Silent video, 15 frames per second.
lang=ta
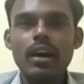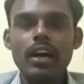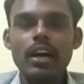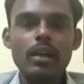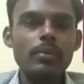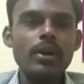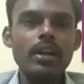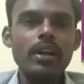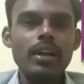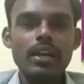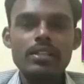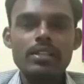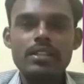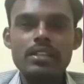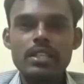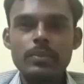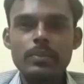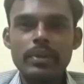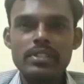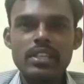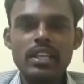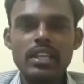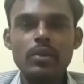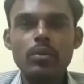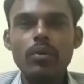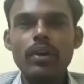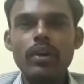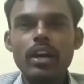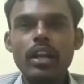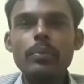ஆரம்ப காலங்களில் சின்ன சின்ன பிரச்சனைகளை
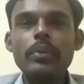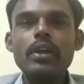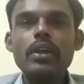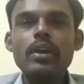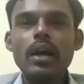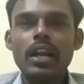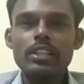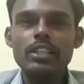உருவாக்கலாம் அடுத்து